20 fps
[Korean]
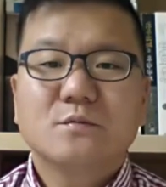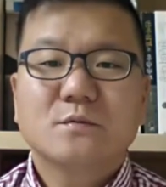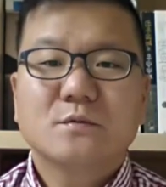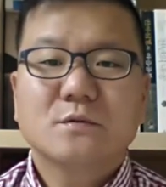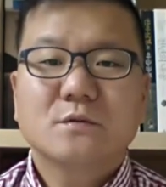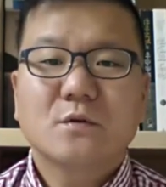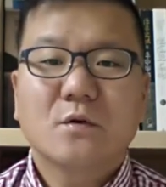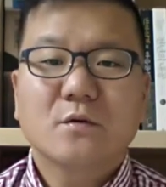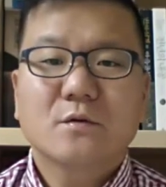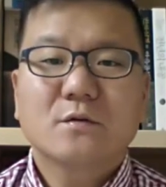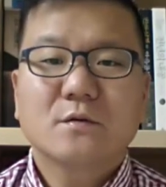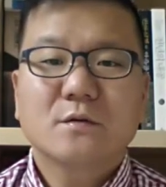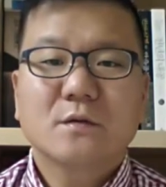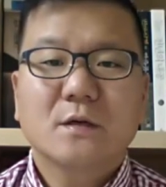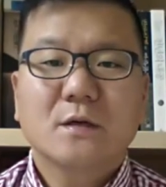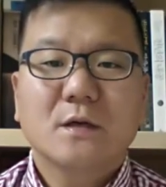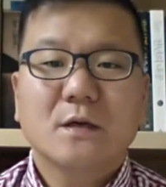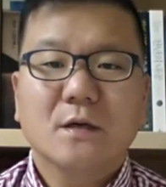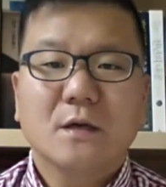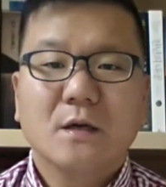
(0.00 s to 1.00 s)
부분을
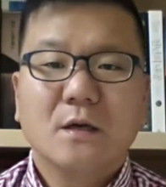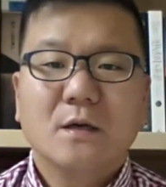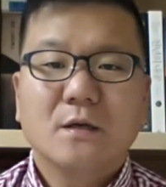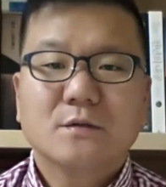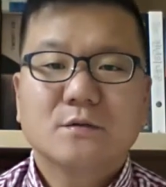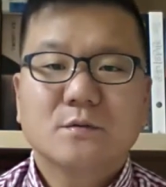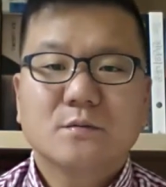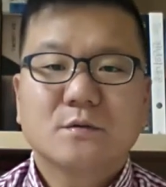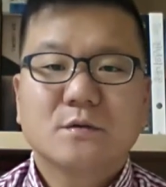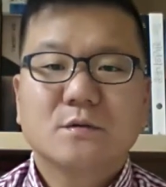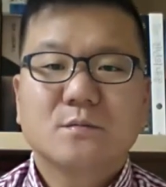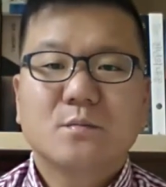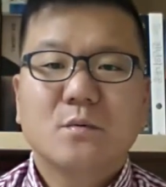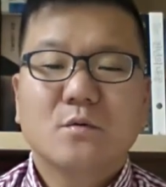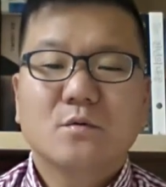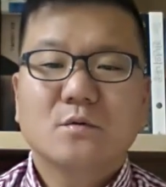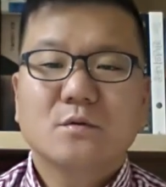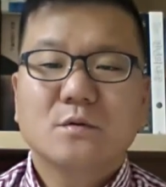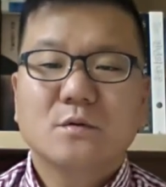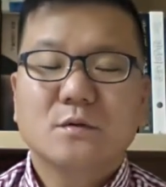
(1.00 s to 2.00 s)
어떻게 좀
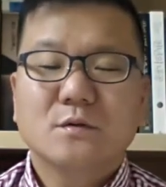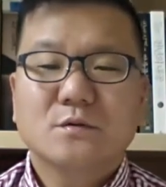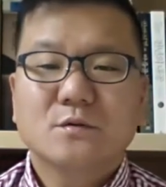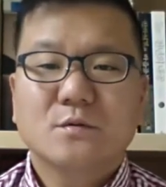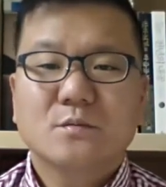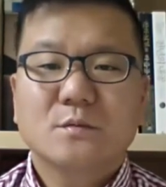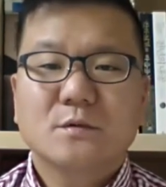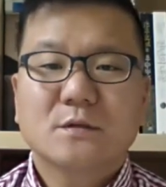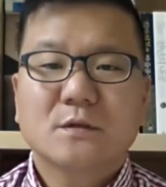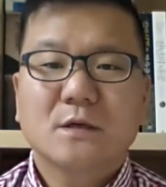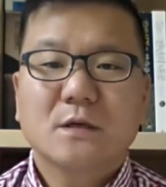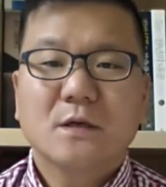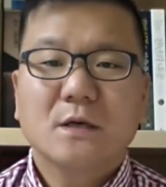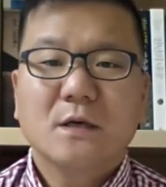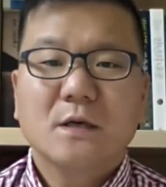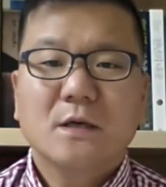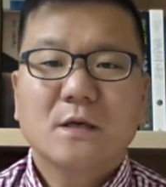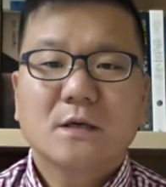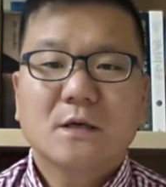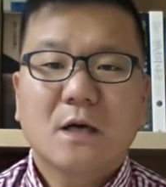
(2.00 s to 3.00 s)
극복을 좀 이렇게
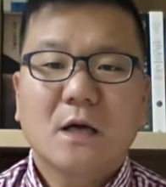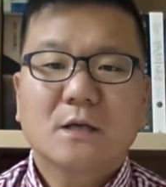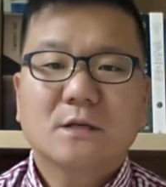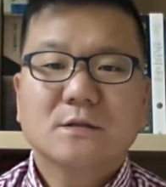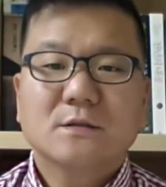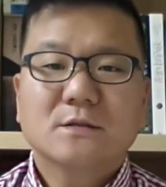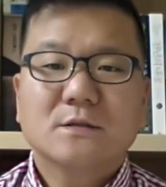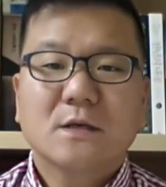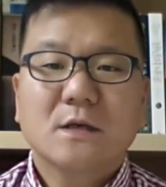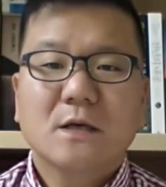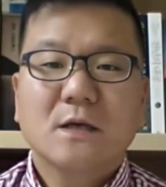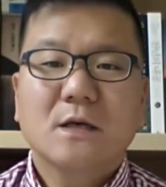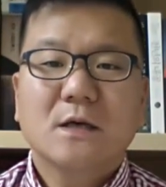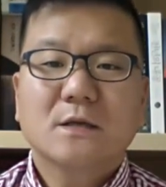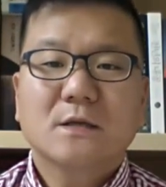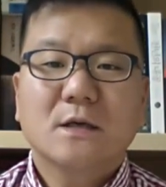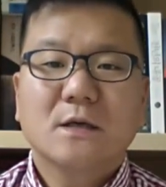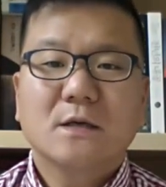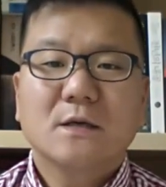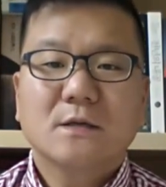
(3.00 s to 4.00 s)

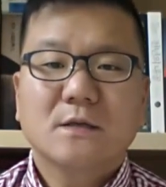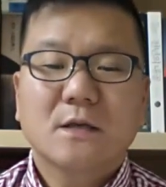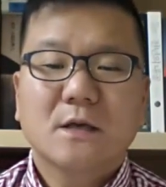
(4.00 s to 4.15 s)
가능해야 되,